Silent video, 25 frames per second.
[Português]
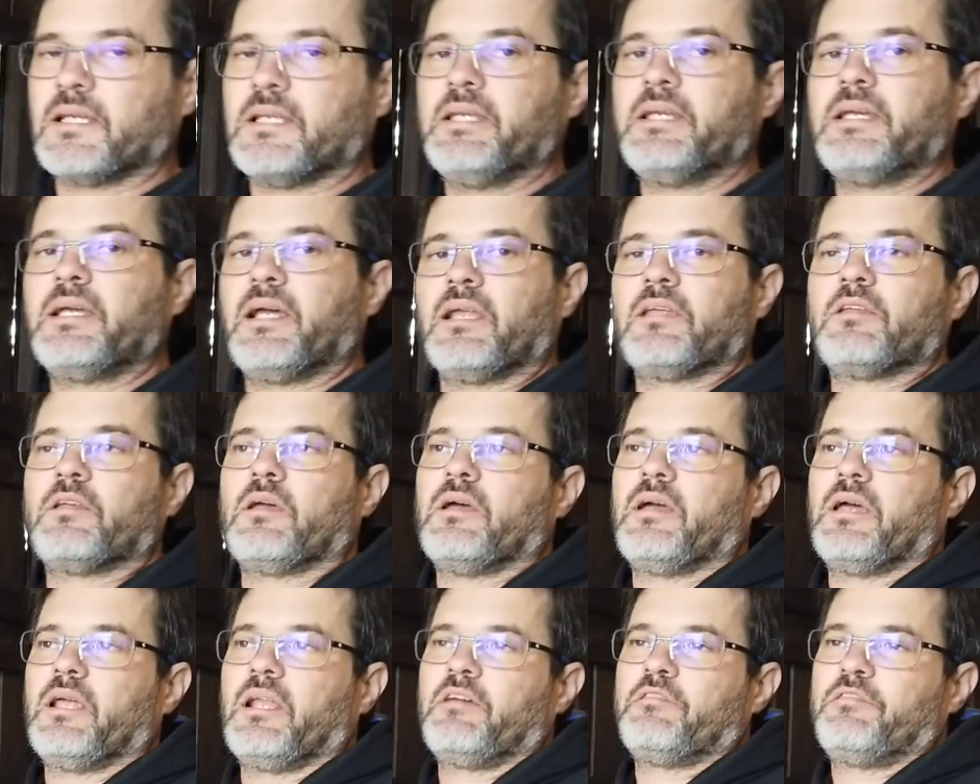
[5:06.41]
ali que ela,
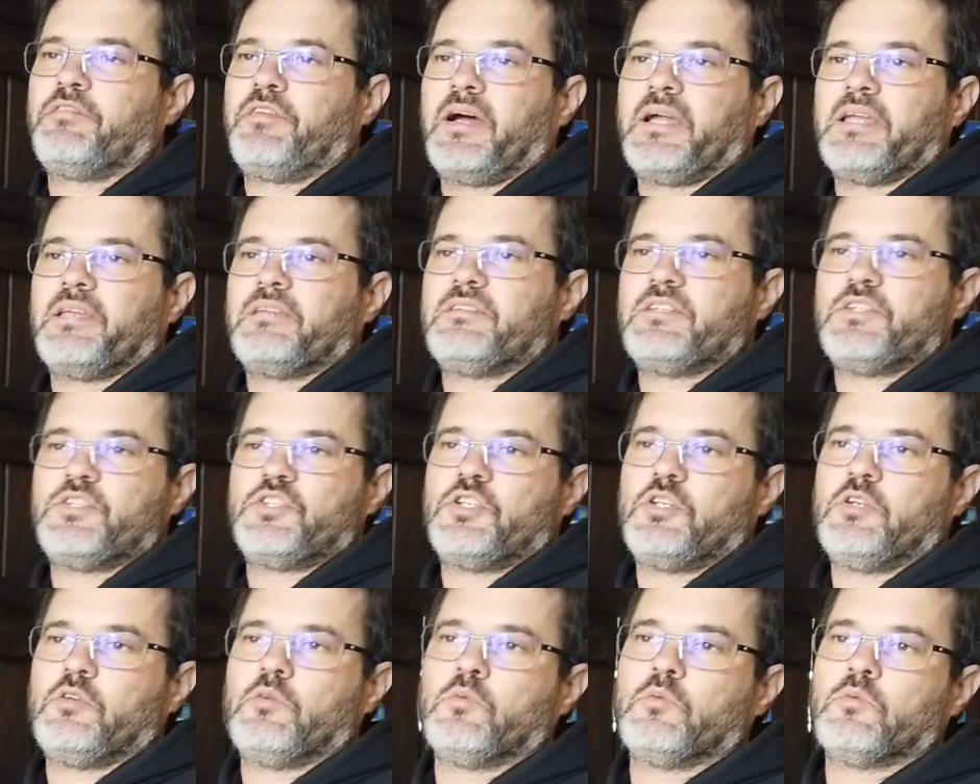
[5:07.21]
ela vai
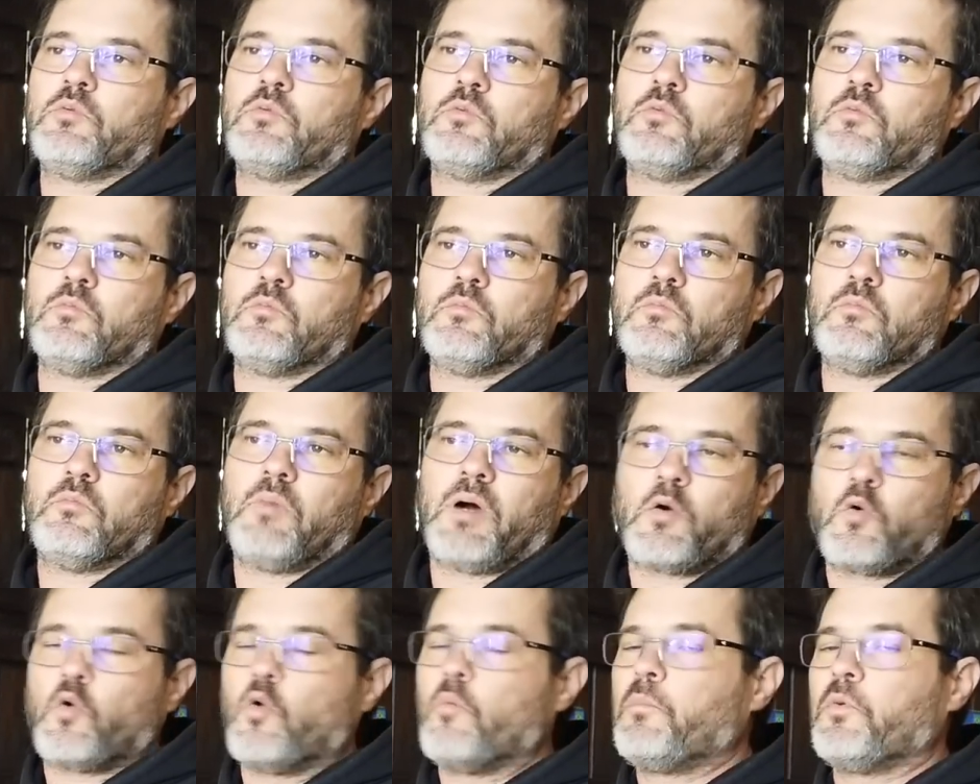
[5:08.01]
exigir um,
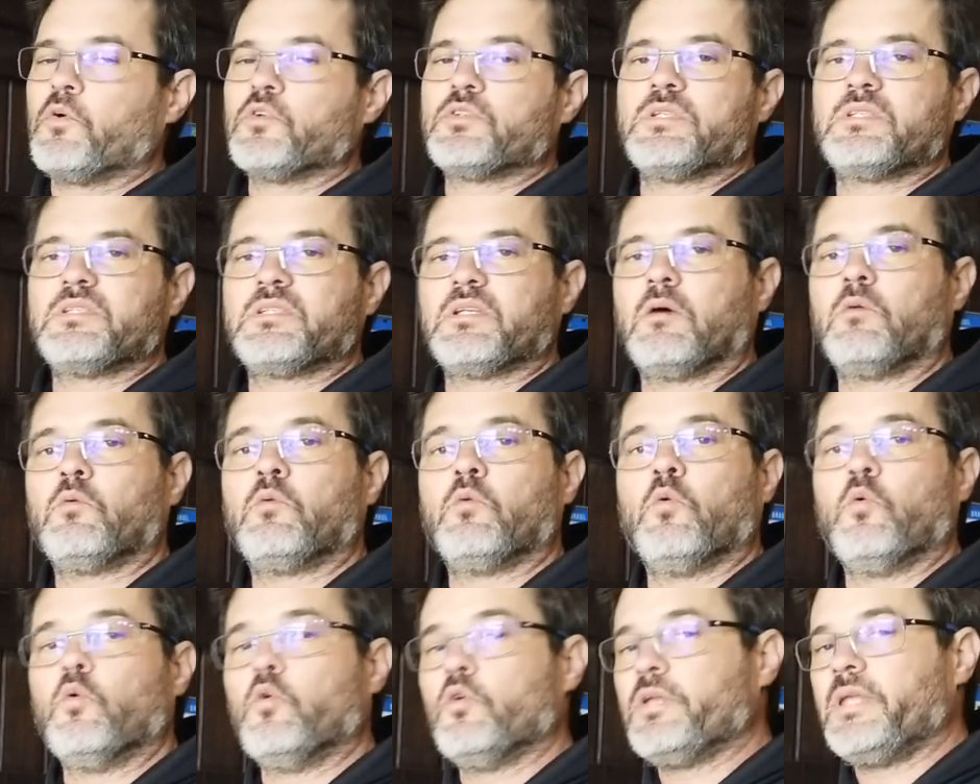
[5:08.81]
uma
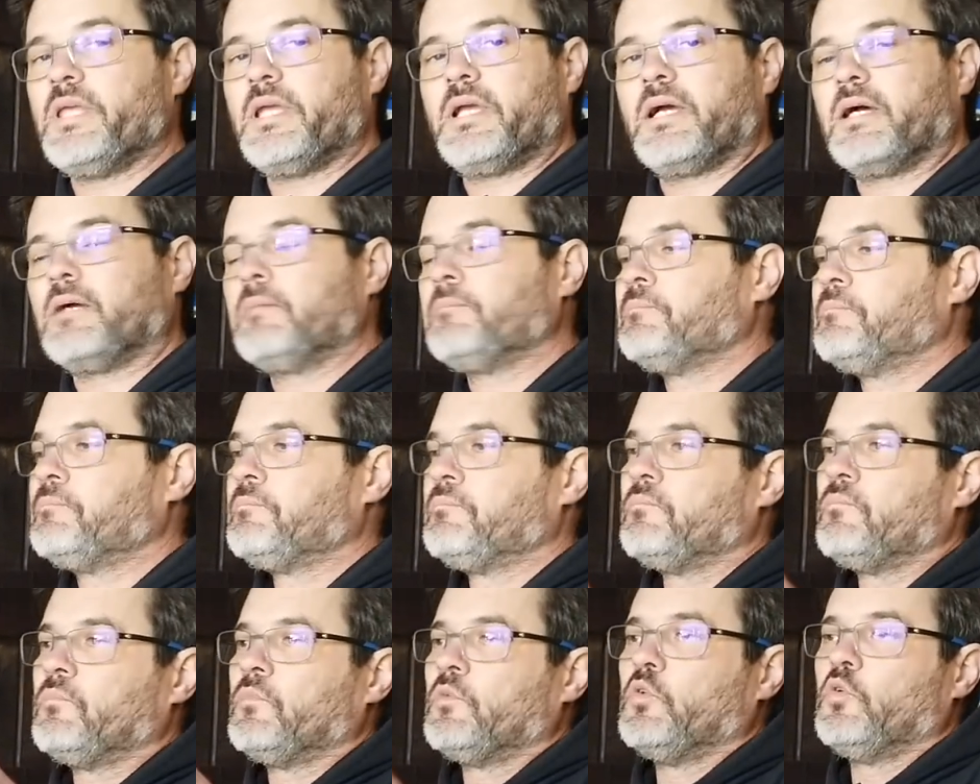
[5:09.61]
composição única
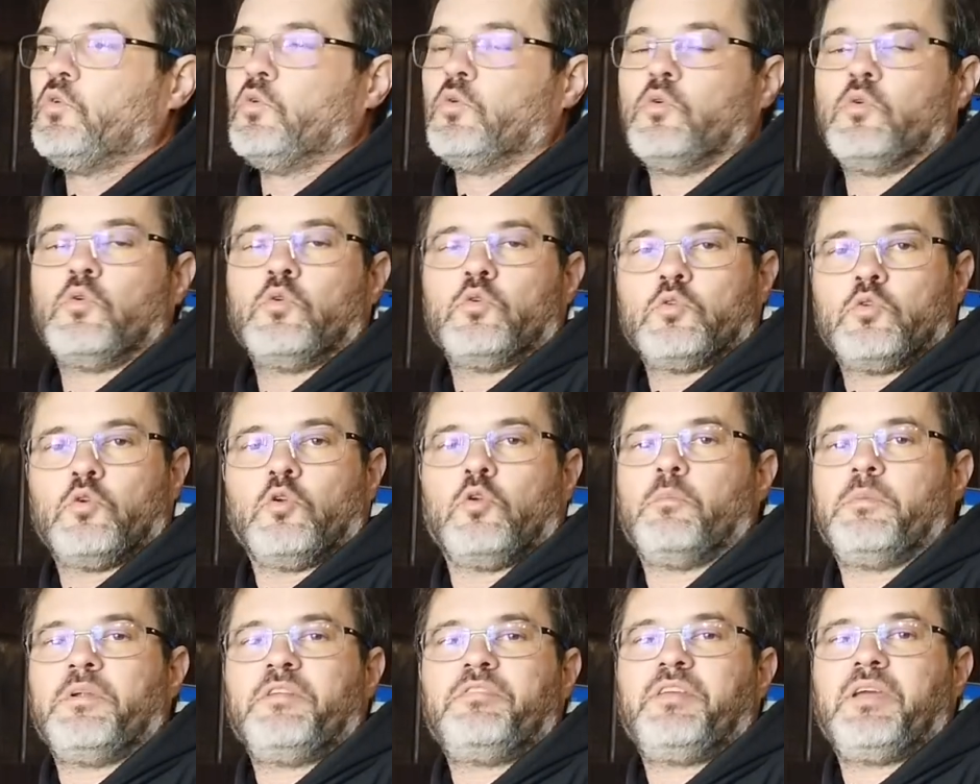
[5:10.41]
do, do
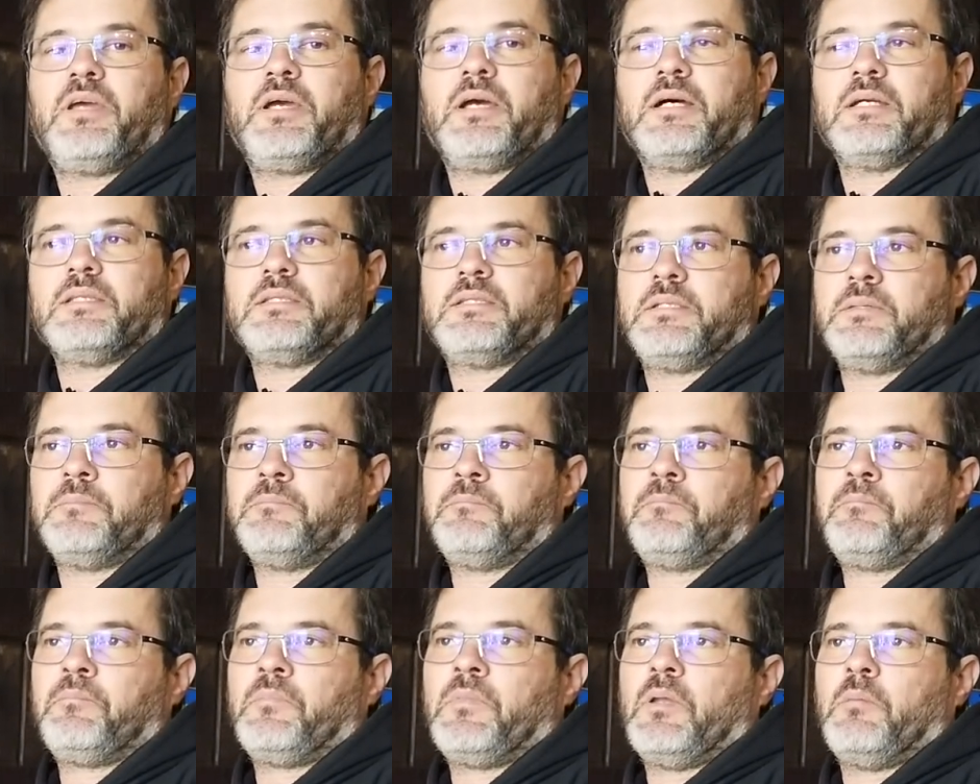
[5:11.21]
lubrificante
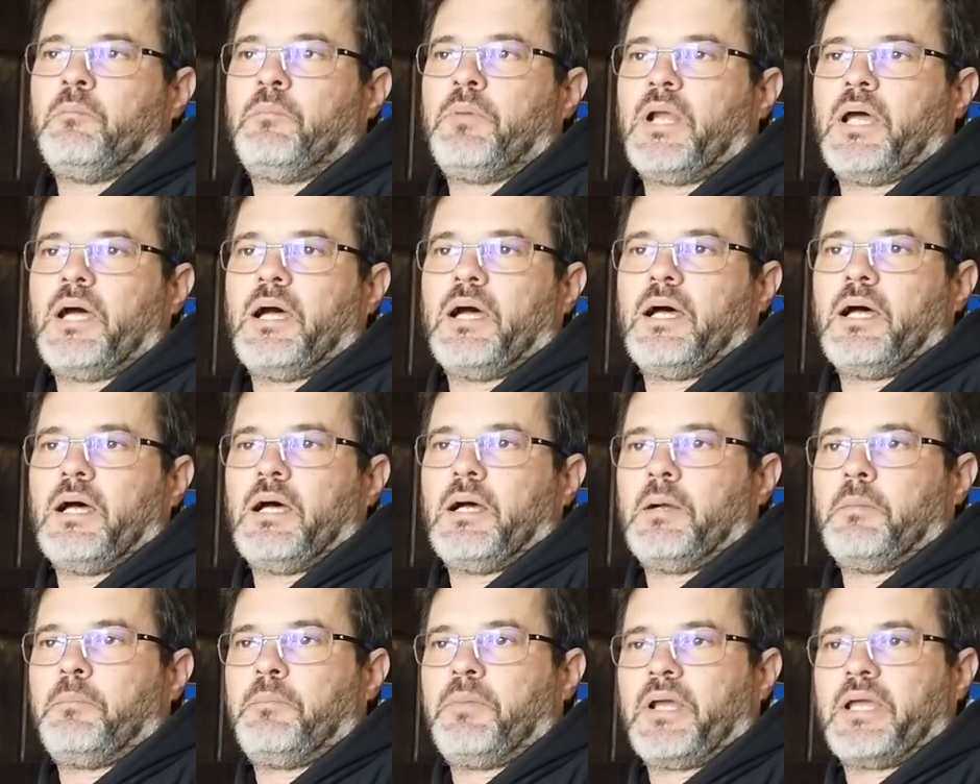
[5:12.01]

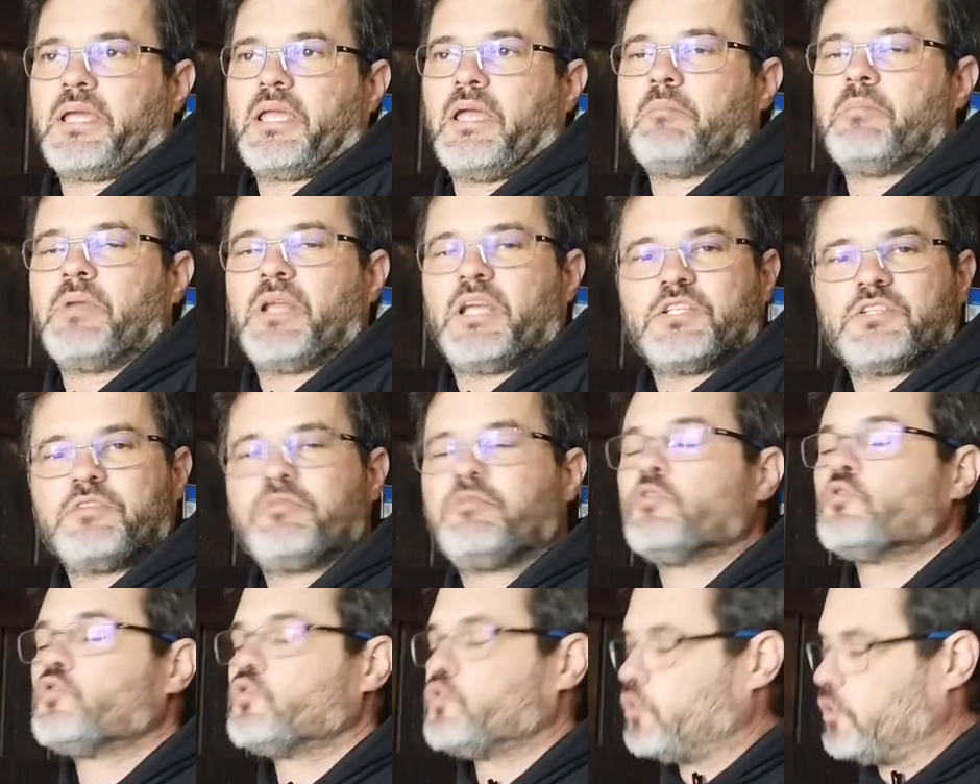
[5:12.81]
para que a embreagem
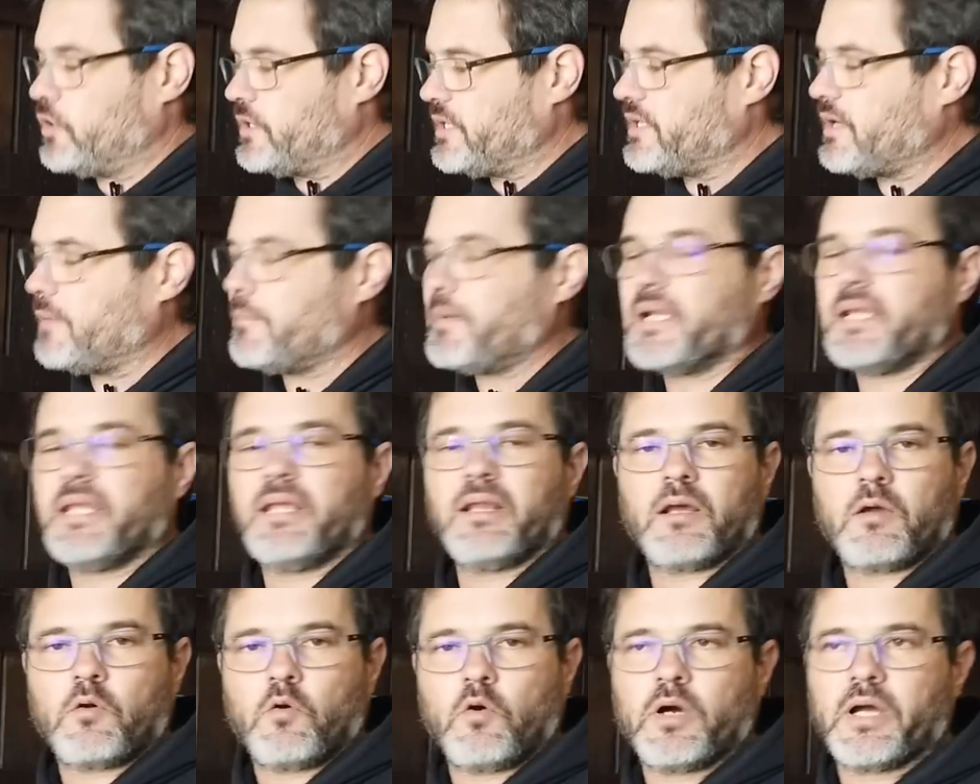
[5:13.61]
funcione da
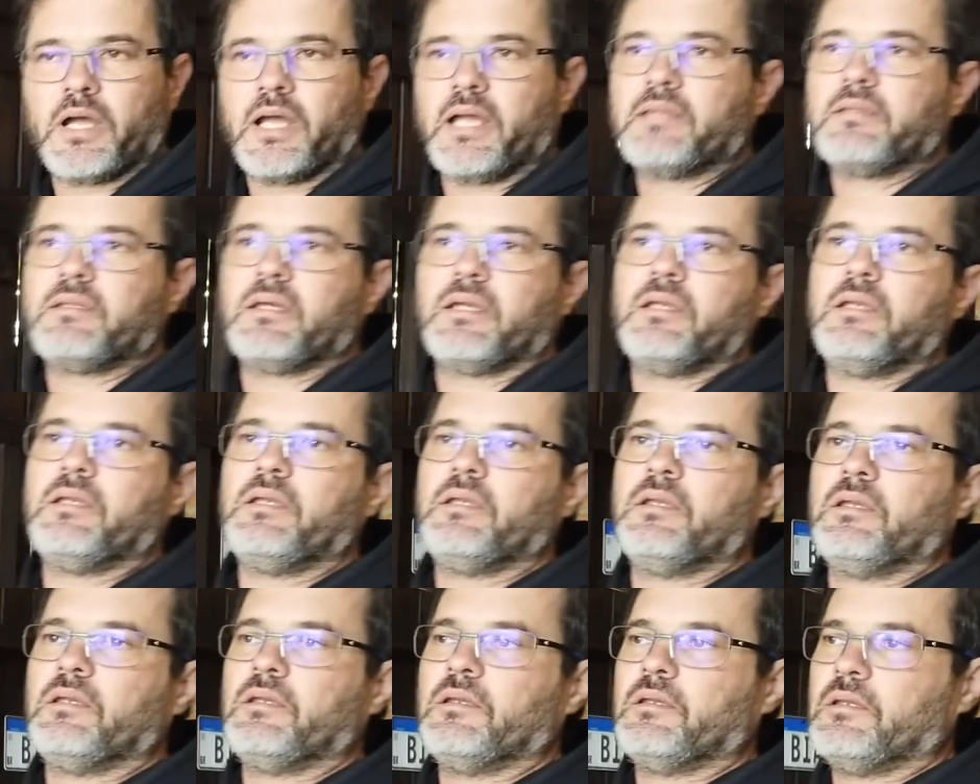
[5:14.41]
maneira correta e,
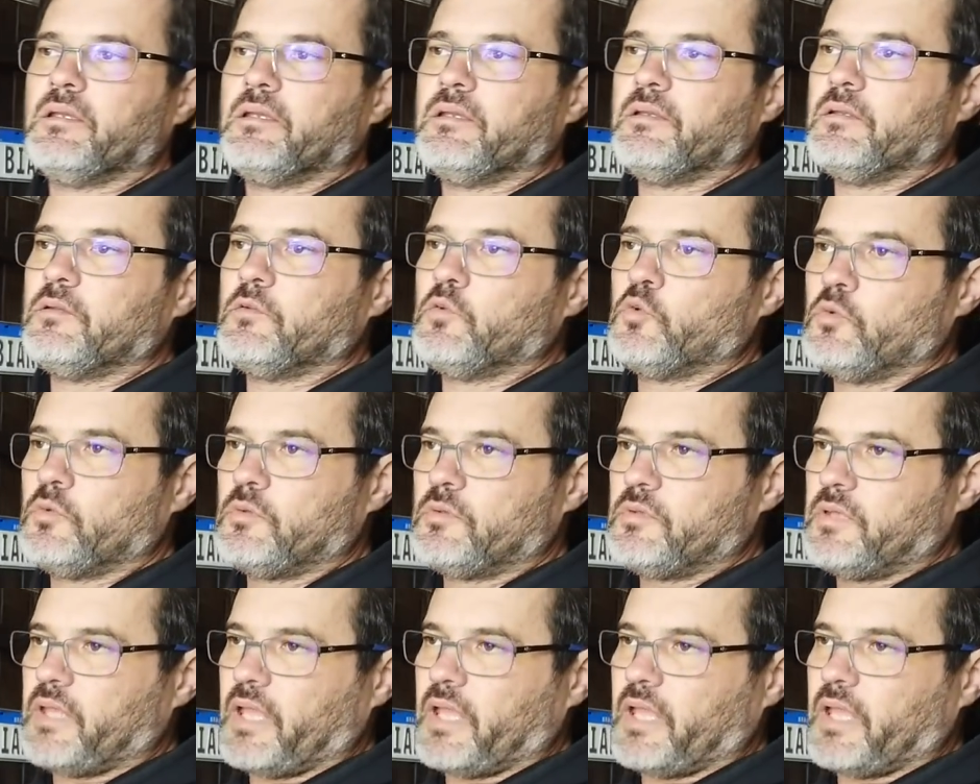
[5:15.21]
e,